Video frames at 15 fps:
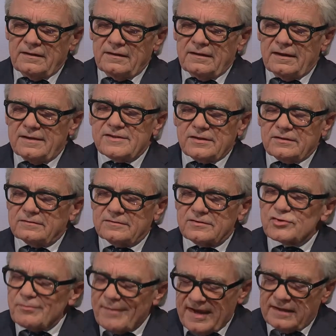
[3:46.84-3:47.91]
Also
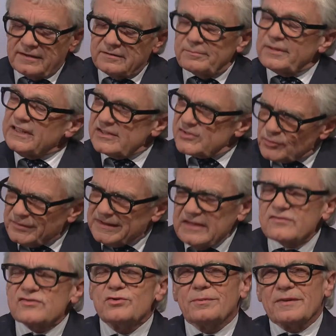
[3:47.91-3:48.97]
zum einen bin ich
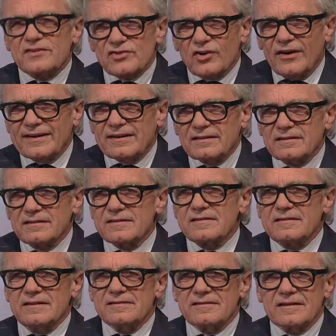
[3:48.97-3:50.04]
zutiefst überzeugt, dass
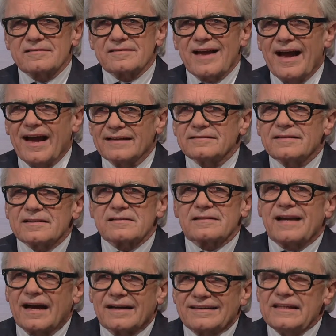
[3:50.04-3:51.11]
dieses anders
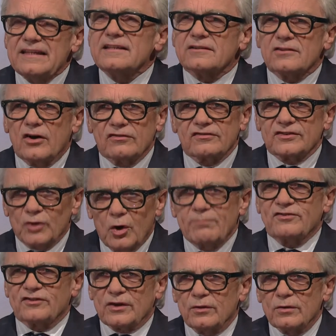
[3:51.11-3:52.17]
Agieren auf
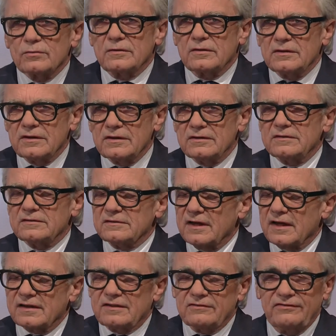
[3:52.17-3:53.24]
Knopfdruck äh,
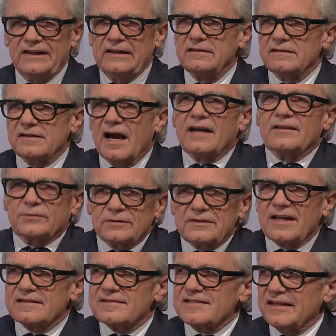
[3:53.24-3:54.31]
nach vielen Jahren und
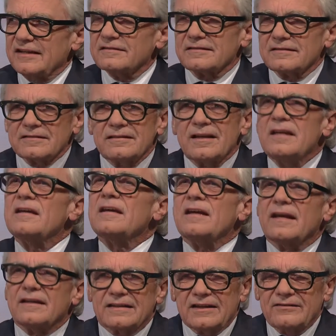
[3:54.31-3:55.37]
Jahrzehnten
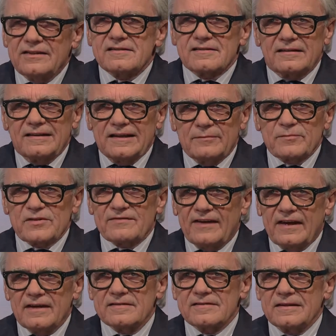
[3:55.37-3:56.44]
einer gewissen
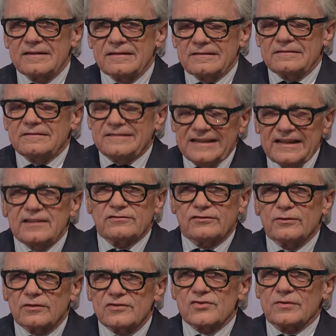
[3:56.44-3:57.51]
Lebensweise nicht
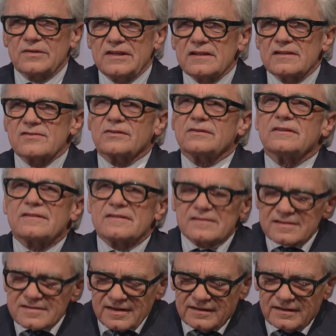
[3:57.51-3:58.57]
funktioniert, sondern dass
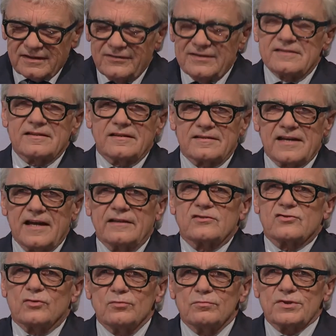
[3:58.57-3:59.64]
es eine gewisse Zeit
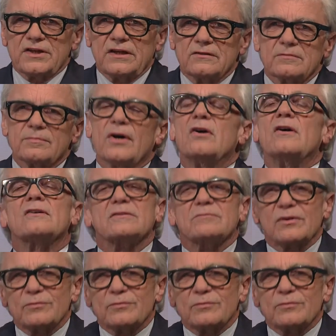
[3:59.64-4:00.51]
zur Umstellung braucht. Man